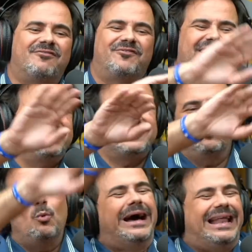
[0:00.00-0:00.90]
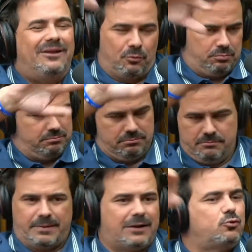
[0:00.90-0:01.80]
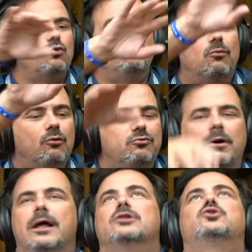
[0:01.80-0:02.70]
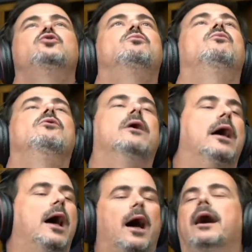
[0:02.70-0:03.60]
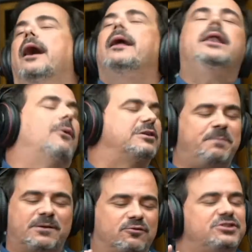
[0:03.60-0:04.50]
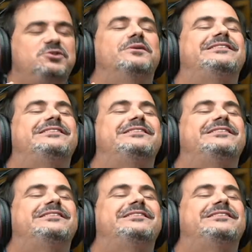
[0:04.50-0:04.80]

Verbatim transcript: a festa do ano. Pra todo mundo. Todo tipo o Oscar. Não, as pessoas tinham